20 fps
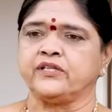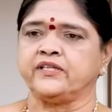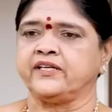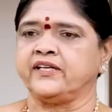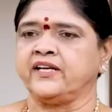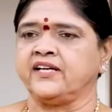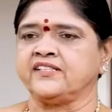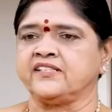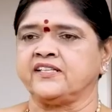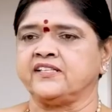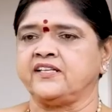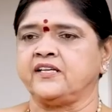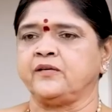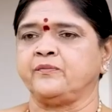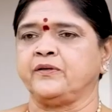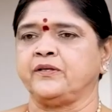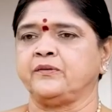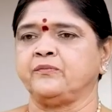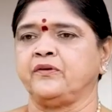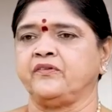కోట దగ్గర
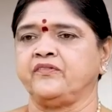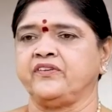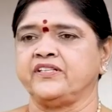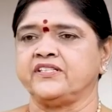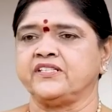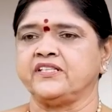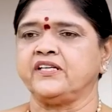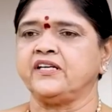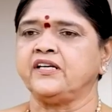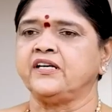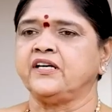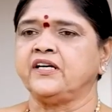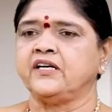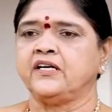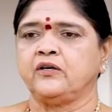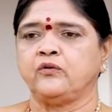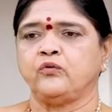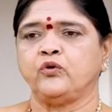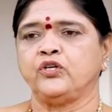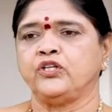అష్టదళ పద్మం వేసి
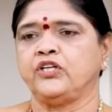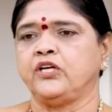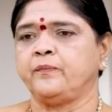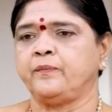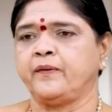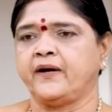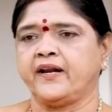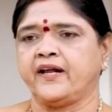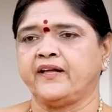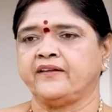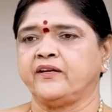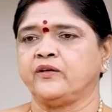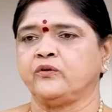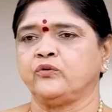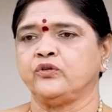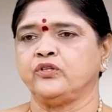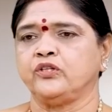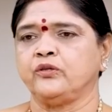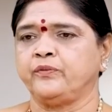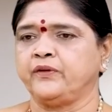ఓ దీపారాధన
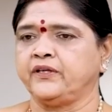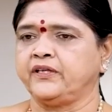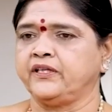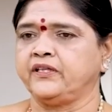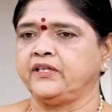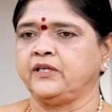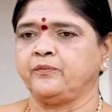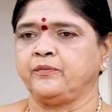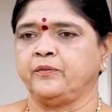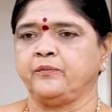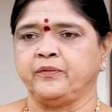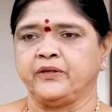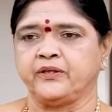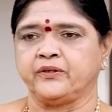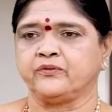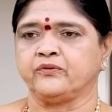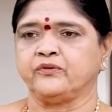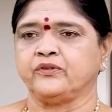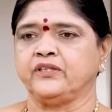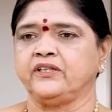కుంది పెట్టి దీపం
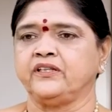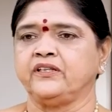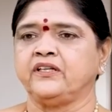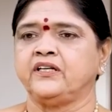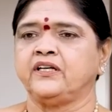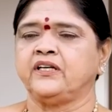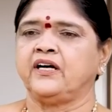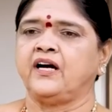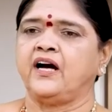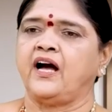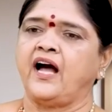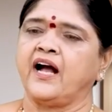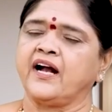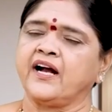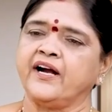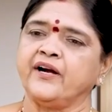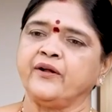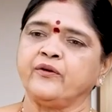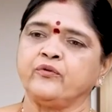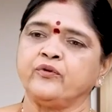పెట్టుకుని
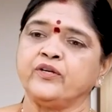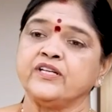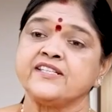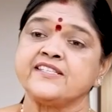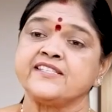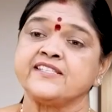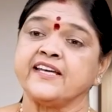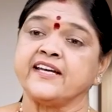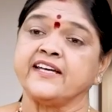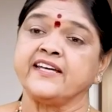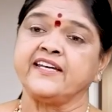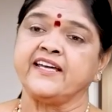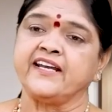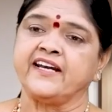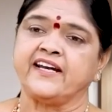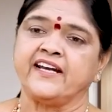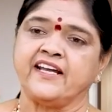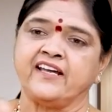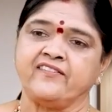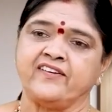అక్కడ కూడా
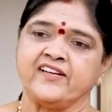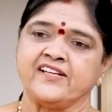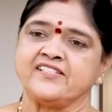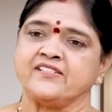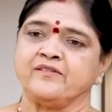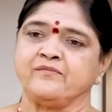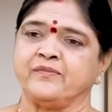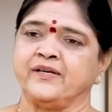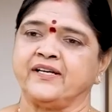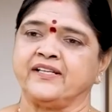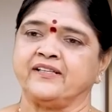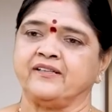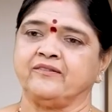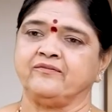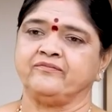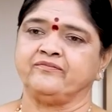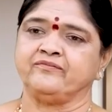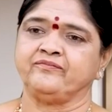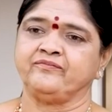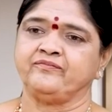చక్కెర నైవేద్యం
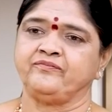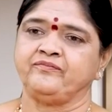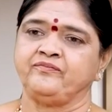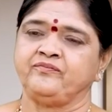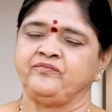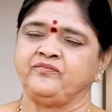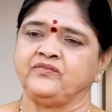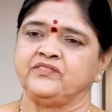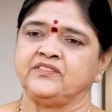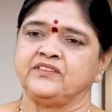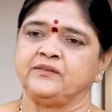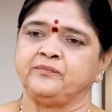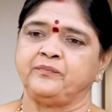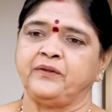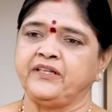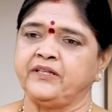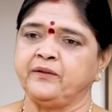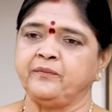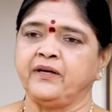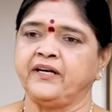పెడతాం
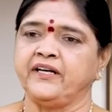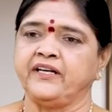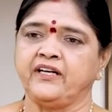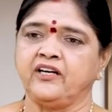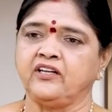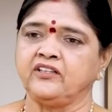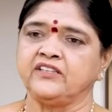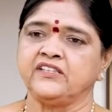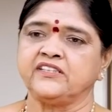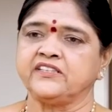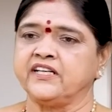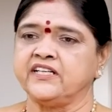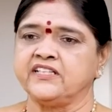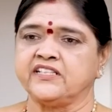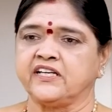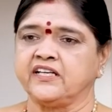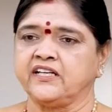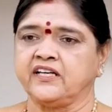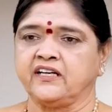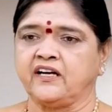పెట్టి మన ఇంట్లోకి
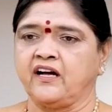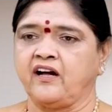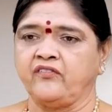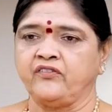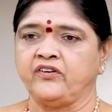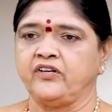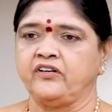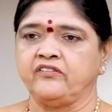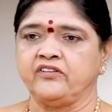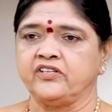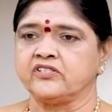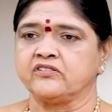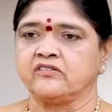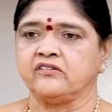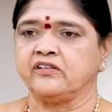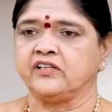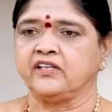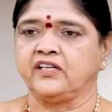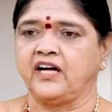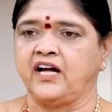తీసుకెళ్ళి చక్కెర కాఫీలో
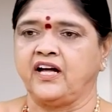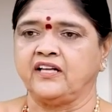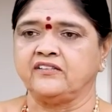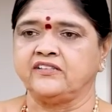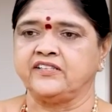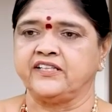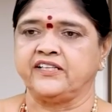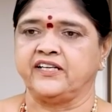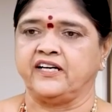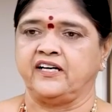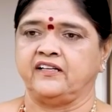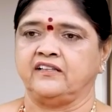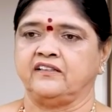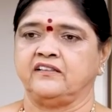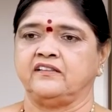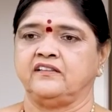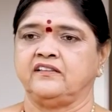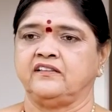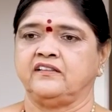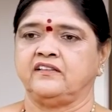వేసుకోవడం కాదు చేయాలి
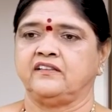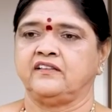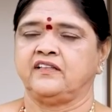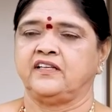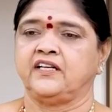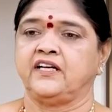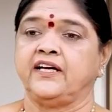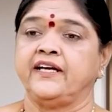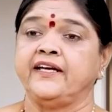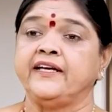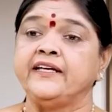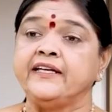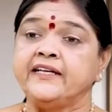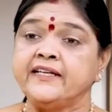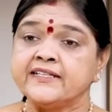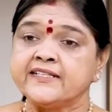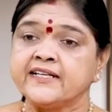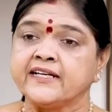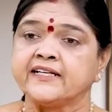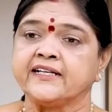
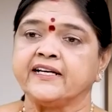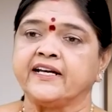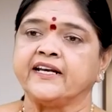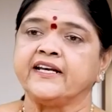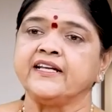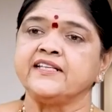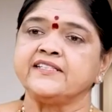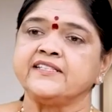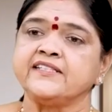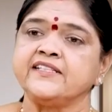ఈ చక్కెరని